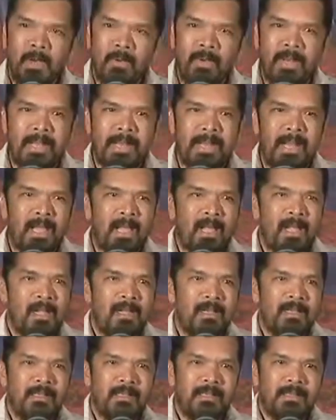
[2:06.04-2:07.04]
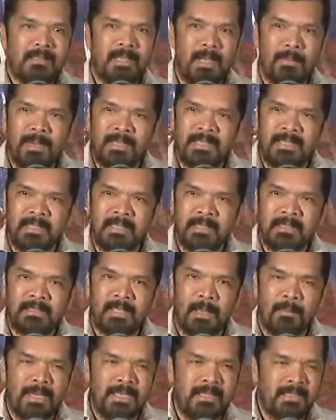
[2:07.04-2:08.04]
ఎవరైనా సమజ
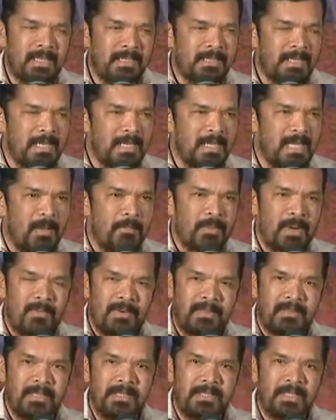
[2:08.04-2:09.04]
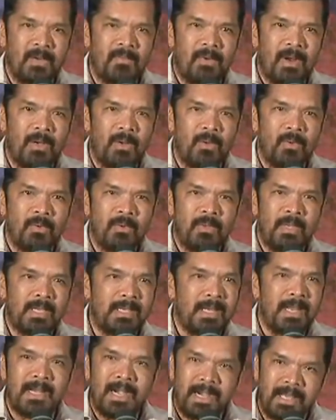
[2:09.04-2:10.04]
సమంజసంగా ప్రవర్తించే వాళ్ళు ఇక
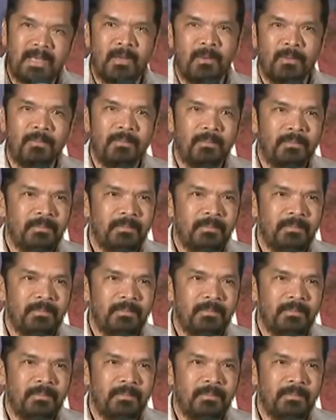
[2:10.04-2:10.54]
నన్ను అడగరు